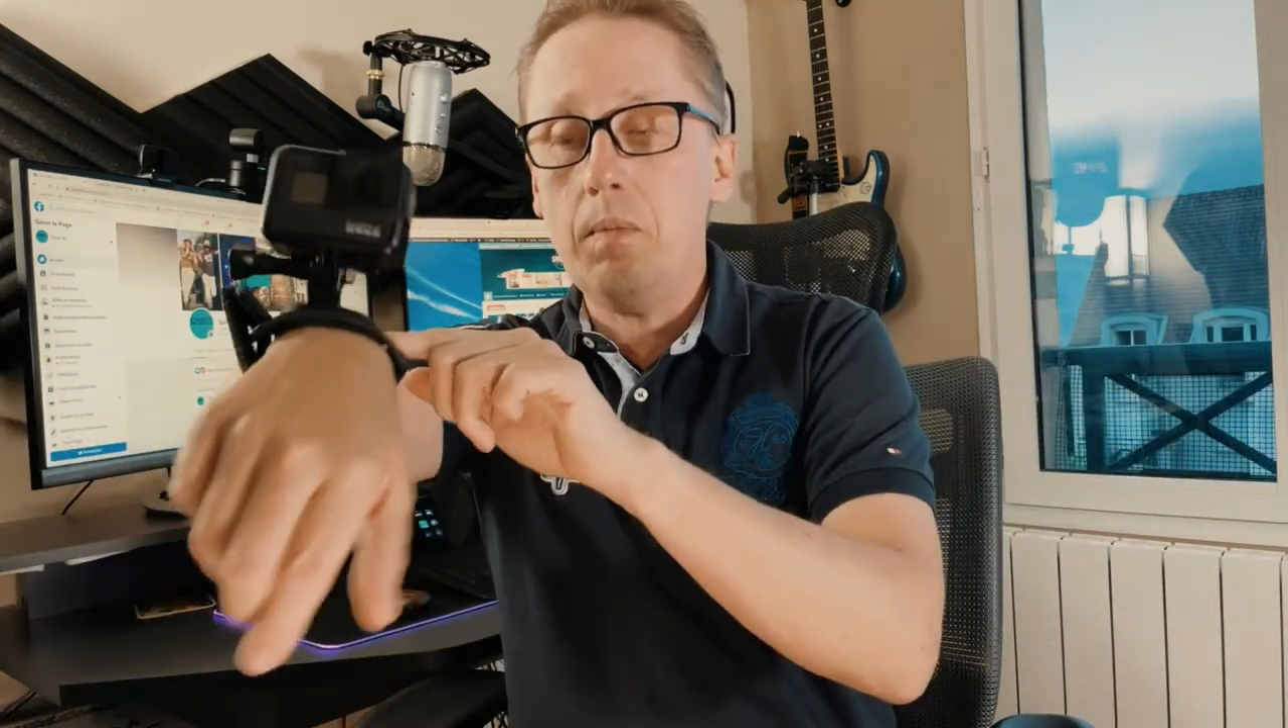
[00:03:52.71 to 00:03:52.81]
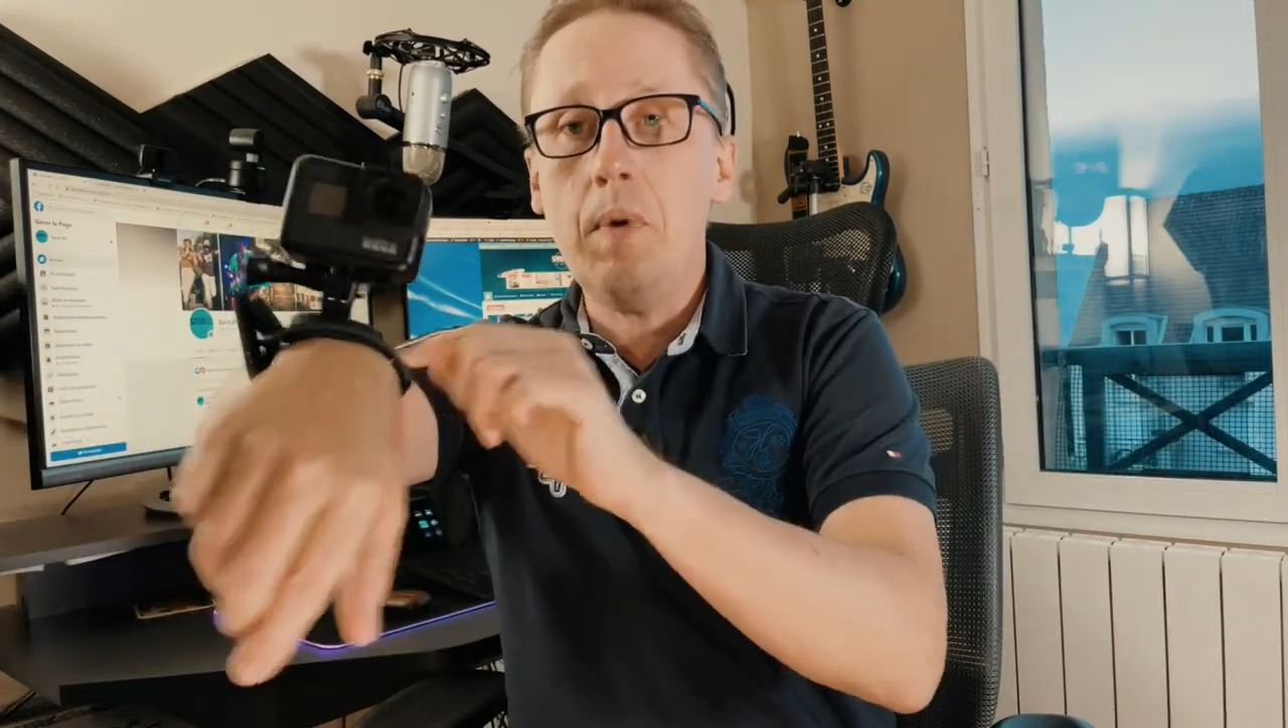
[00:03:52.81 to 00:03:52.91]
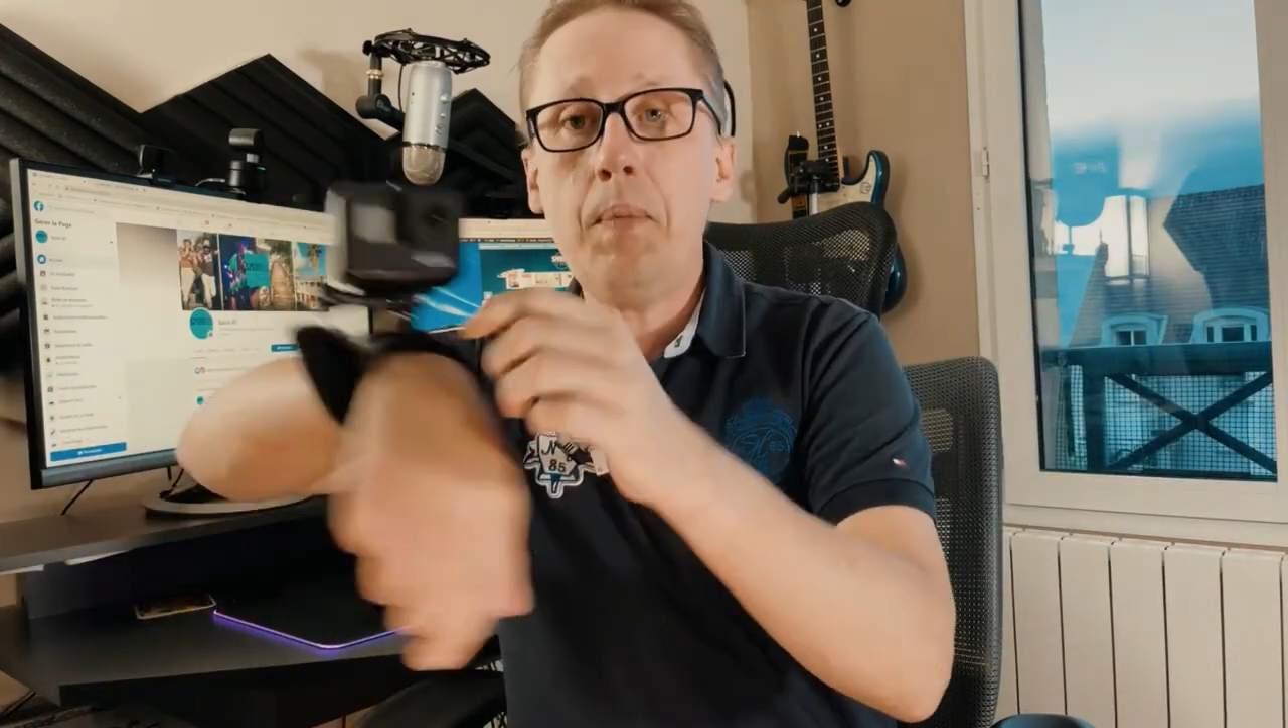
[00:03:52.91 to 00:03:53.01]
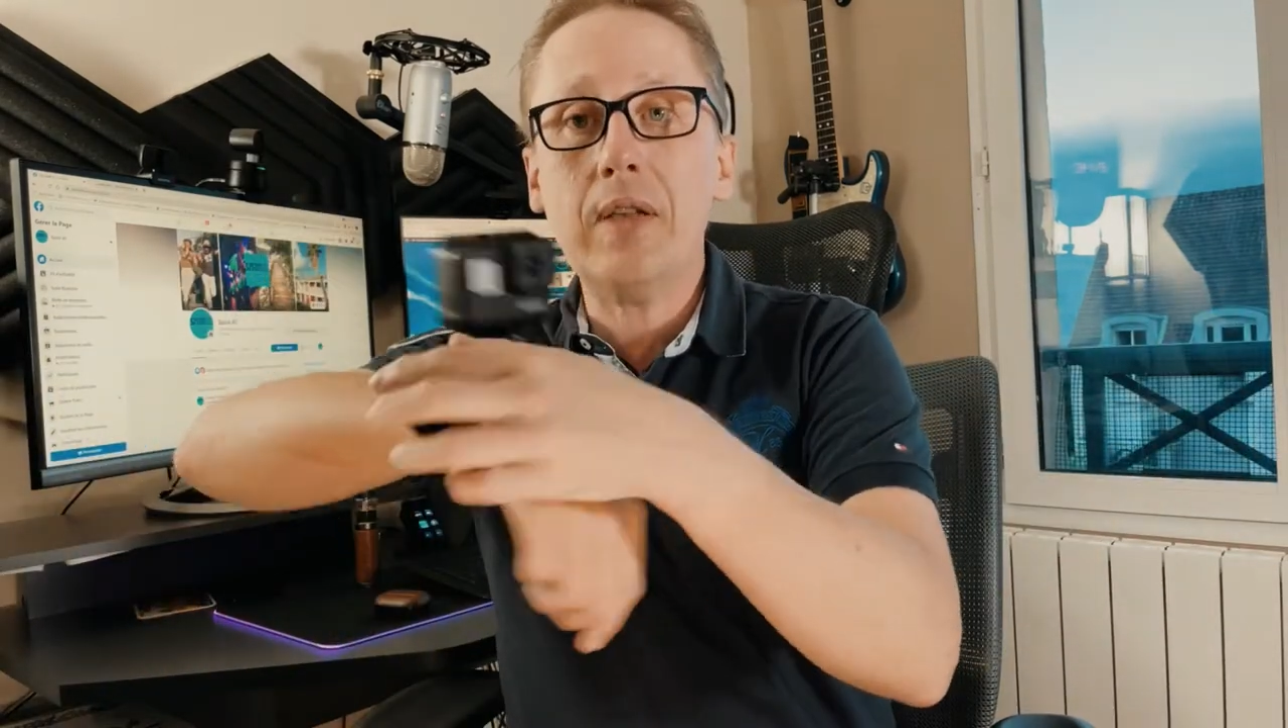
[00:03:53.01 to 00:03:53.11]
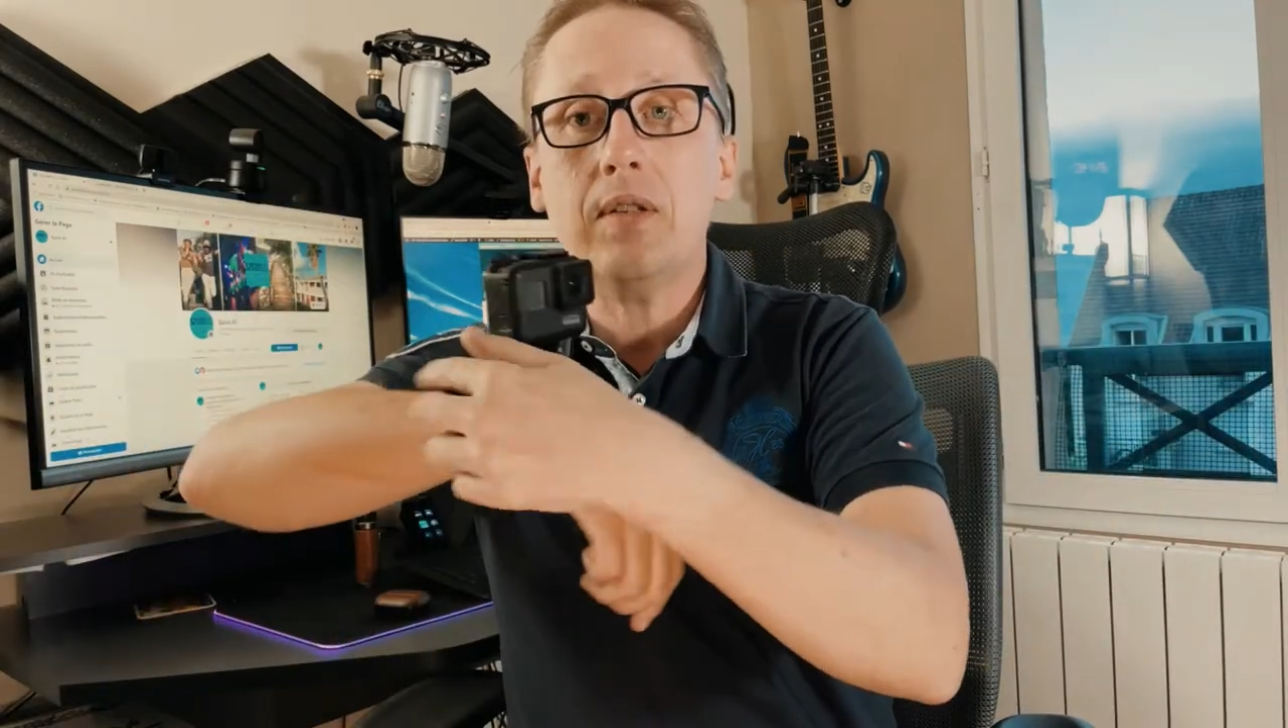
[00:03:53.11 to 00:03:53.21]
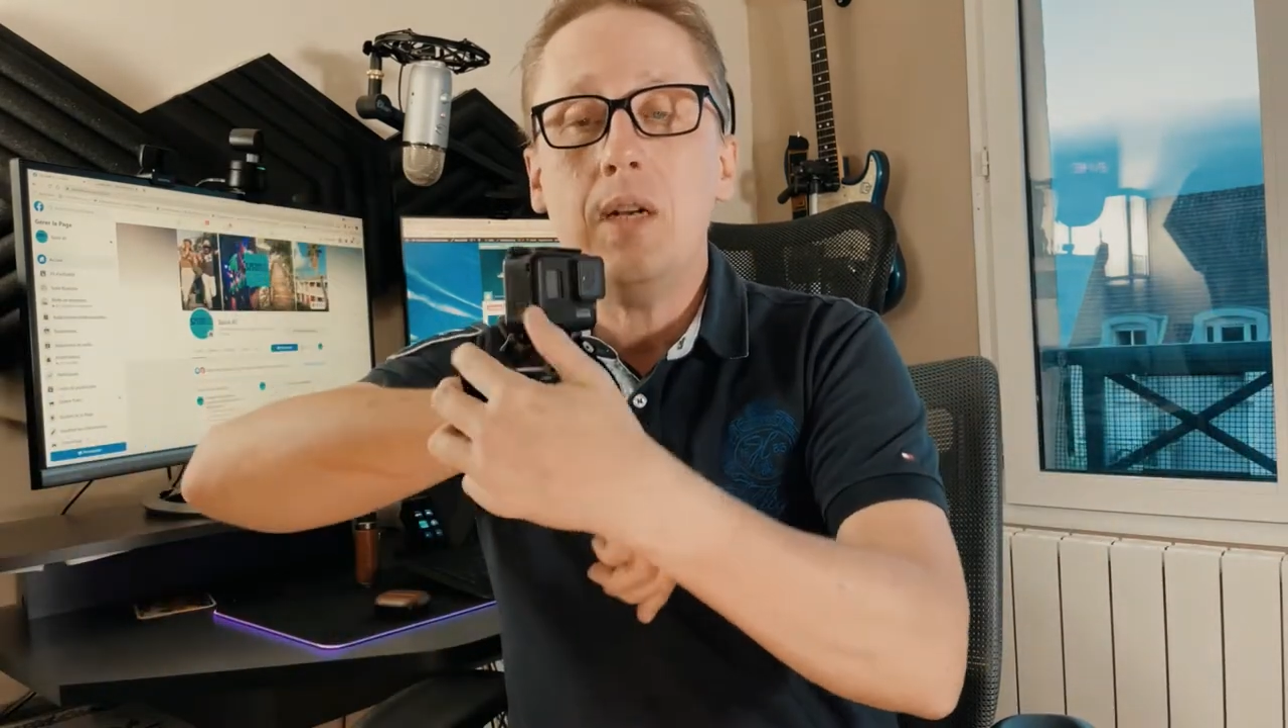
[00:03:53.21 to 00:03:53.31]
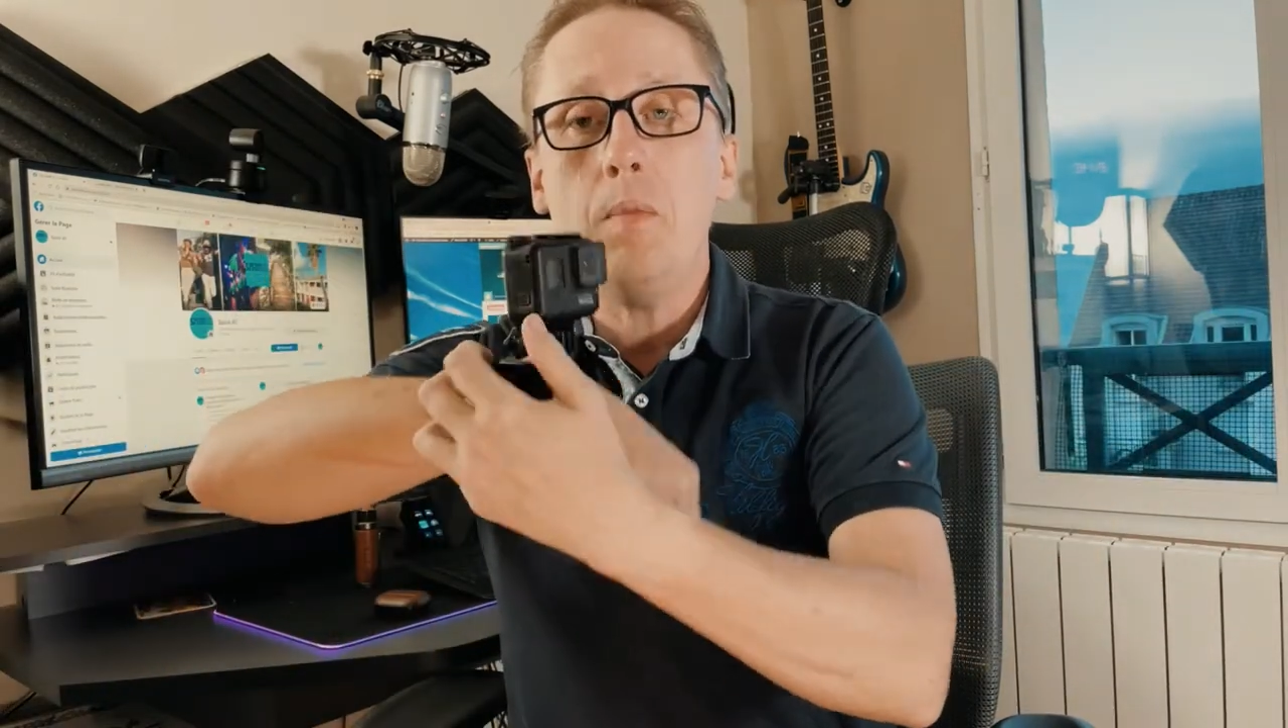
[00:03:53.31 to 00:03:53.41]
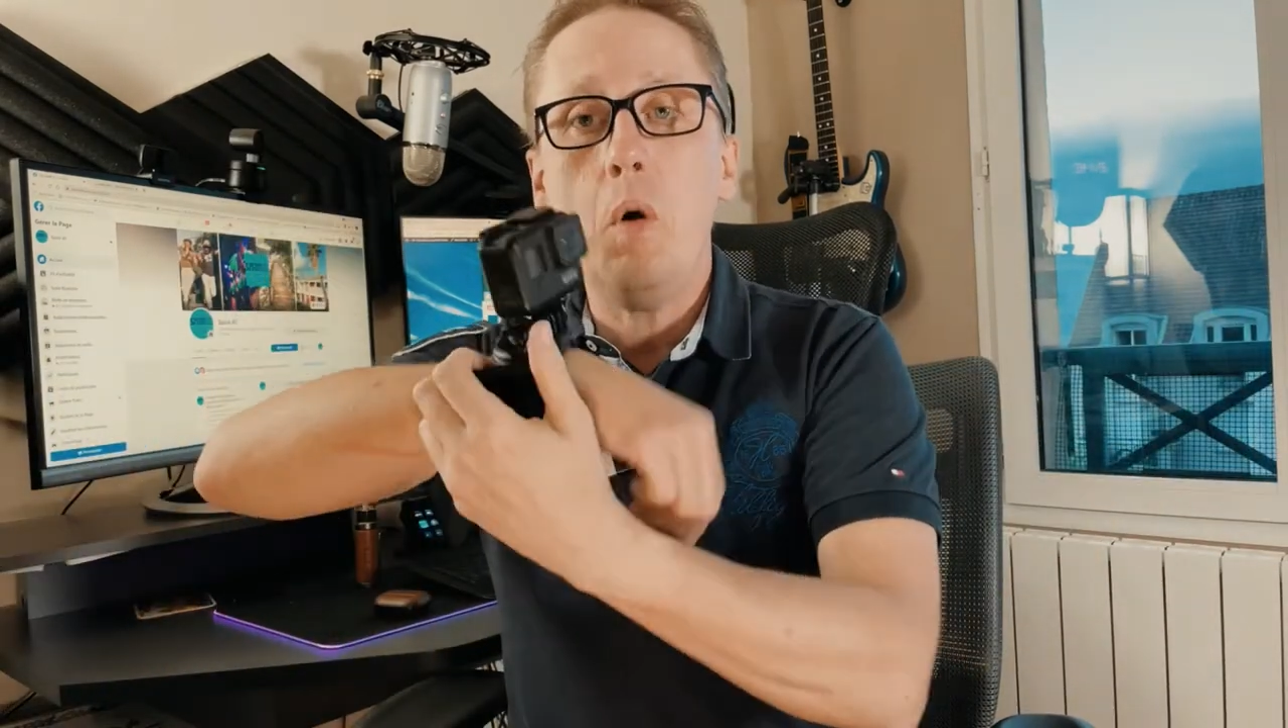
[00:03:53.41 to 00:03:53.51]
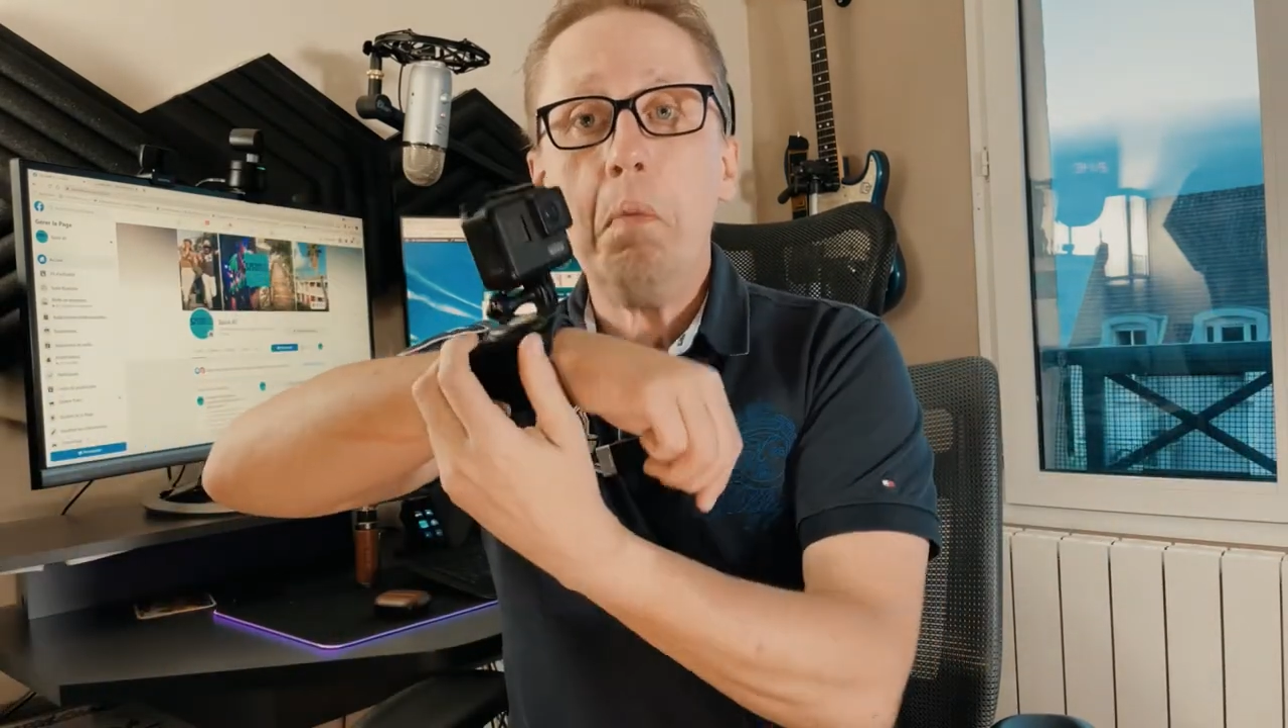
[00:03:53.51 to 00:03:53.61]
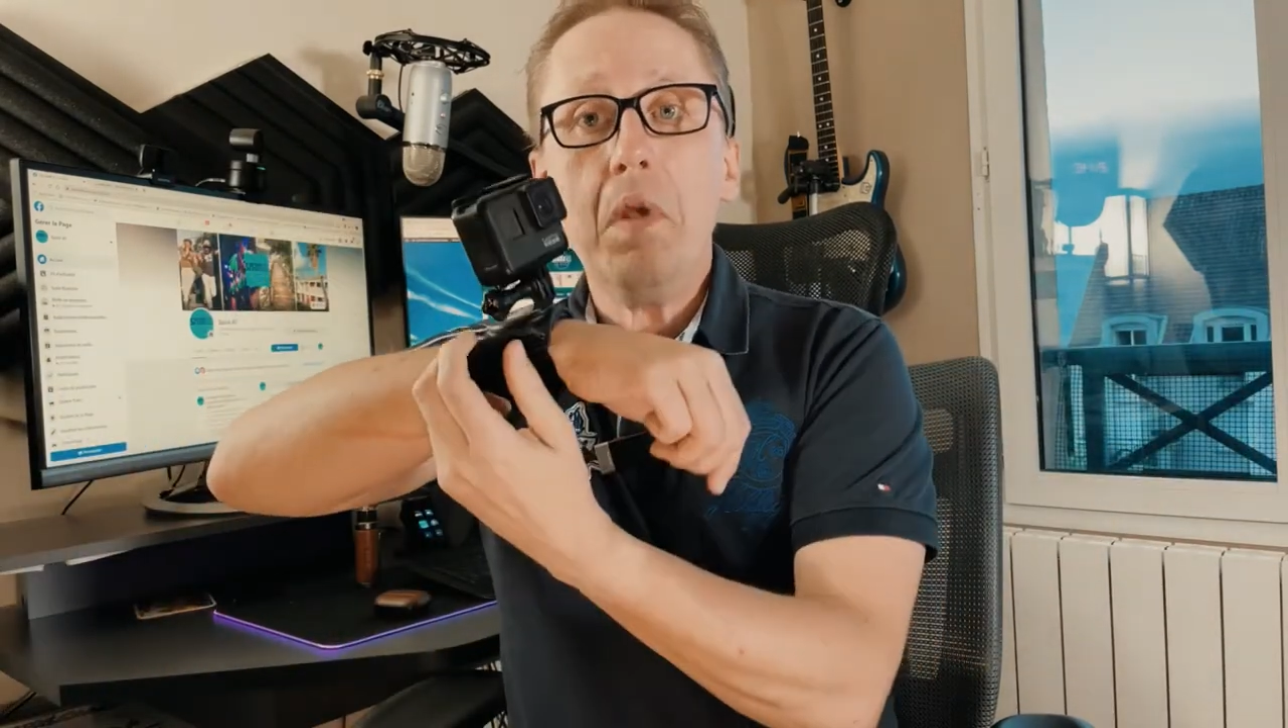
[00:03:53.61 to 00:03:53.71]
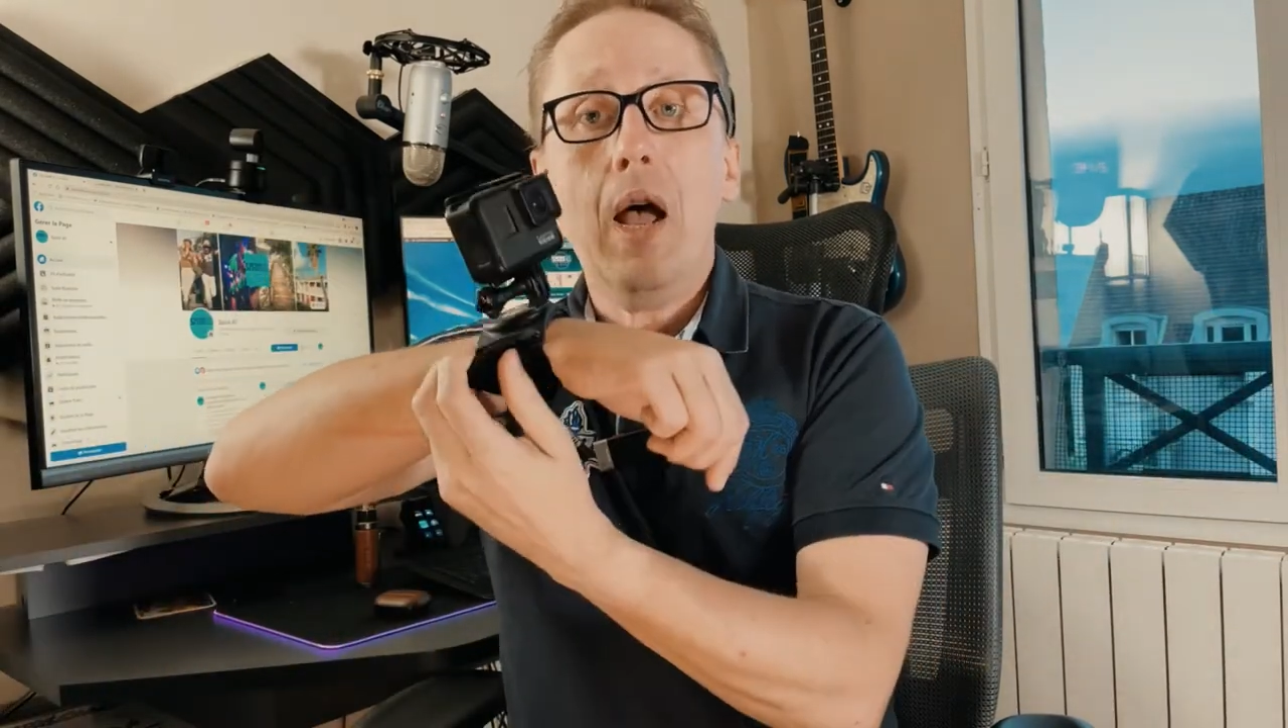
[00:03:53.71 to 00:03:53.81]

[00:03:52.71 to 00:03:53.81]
Moi personnellement,